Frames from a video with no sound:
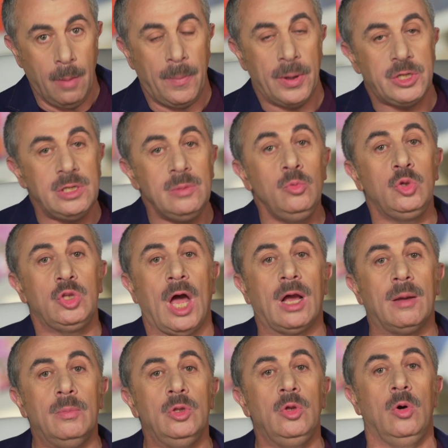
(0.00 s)
Почему
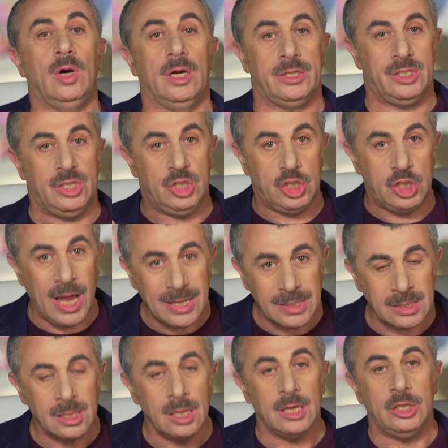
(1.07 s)
так много
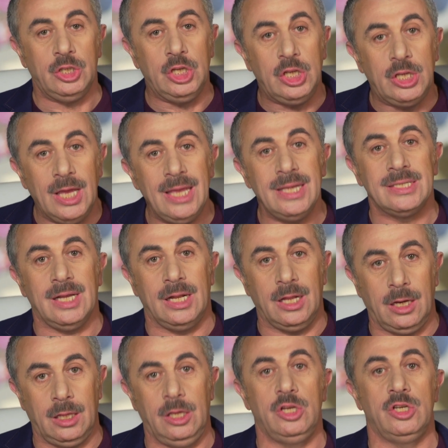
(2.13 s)
сейчас детей с
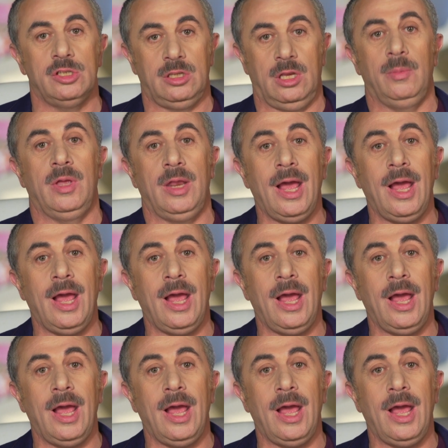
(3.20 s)
аллергическими